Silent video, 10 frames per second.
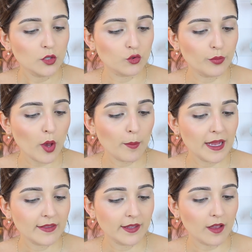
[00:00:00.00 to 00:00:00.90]
du beurre
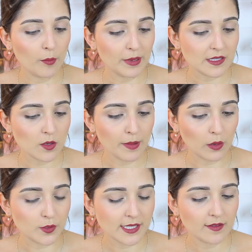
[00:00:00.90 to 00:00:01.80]
mat en passant
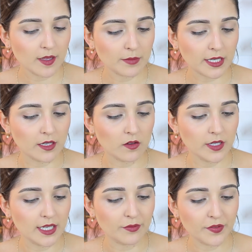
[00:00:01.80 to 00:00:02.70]
par le satin
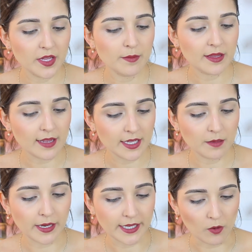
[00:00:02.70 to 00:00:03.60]
brillant et les finis
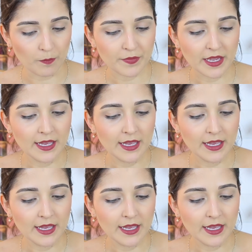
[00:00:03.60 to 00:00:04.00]
métalliques brillants.